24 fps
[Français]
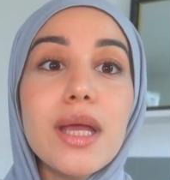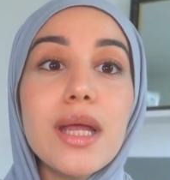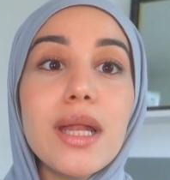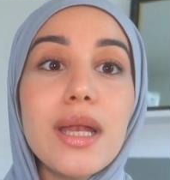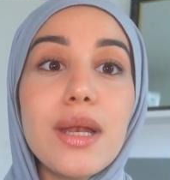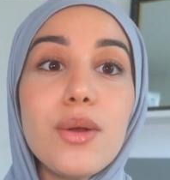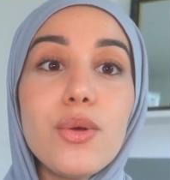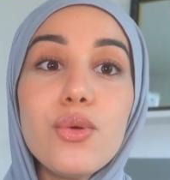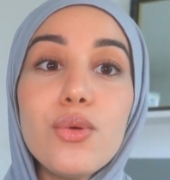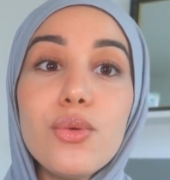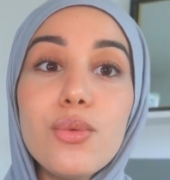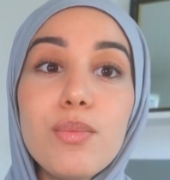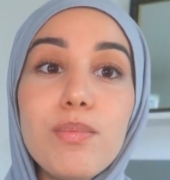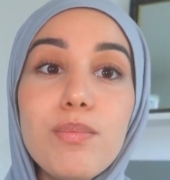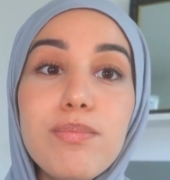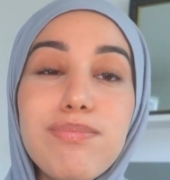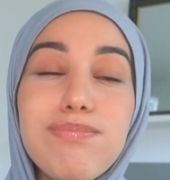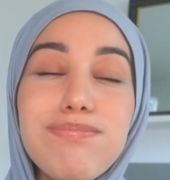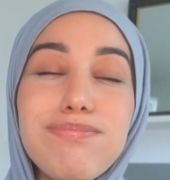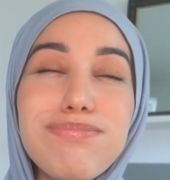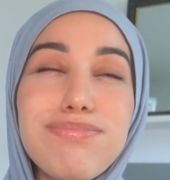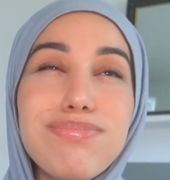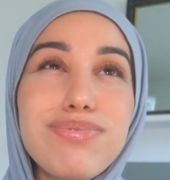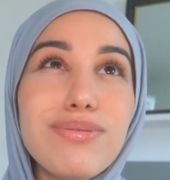le,
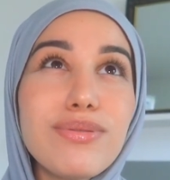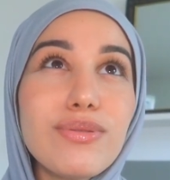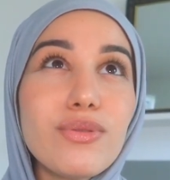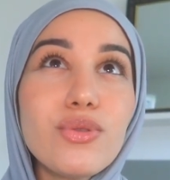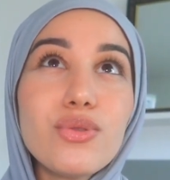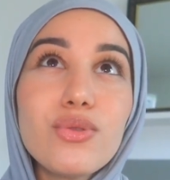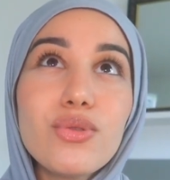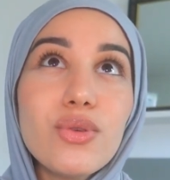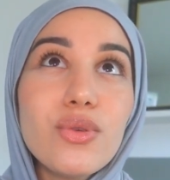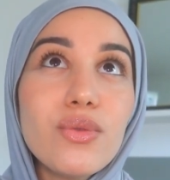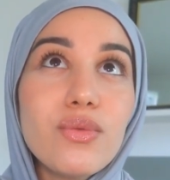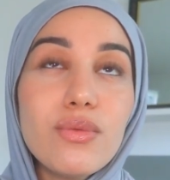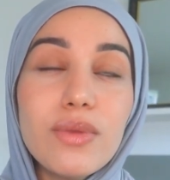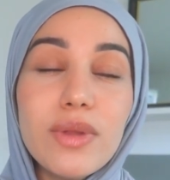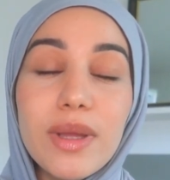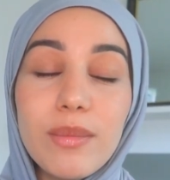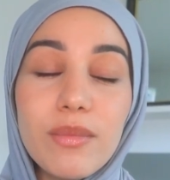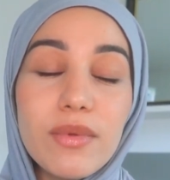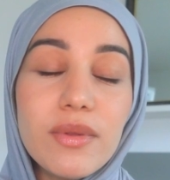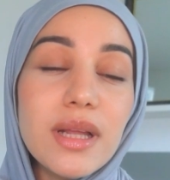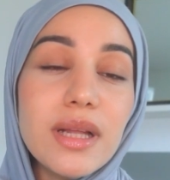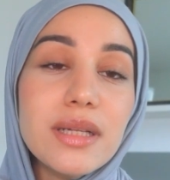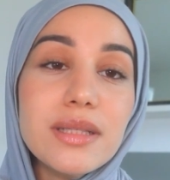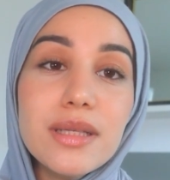le truc
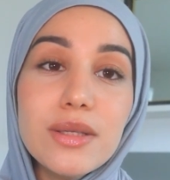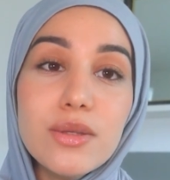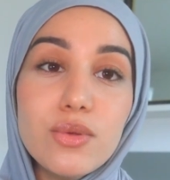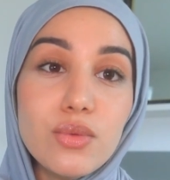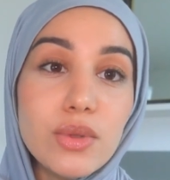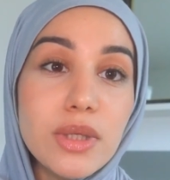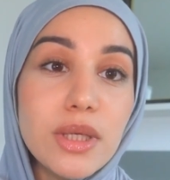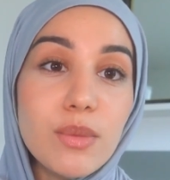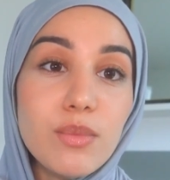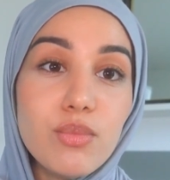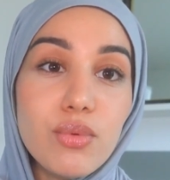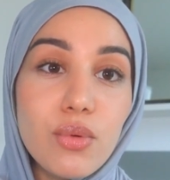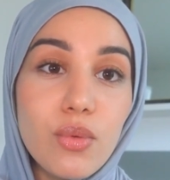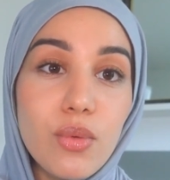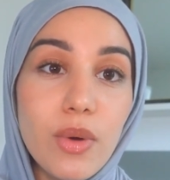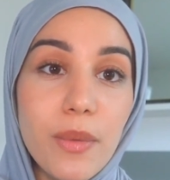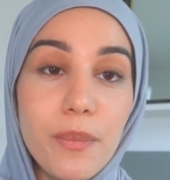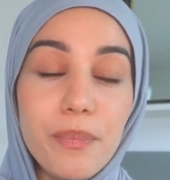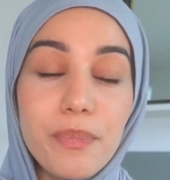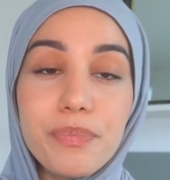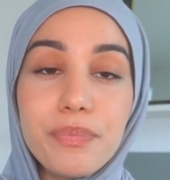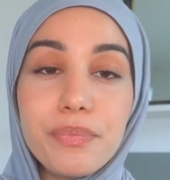fondamental c'est de noter le pourquoi.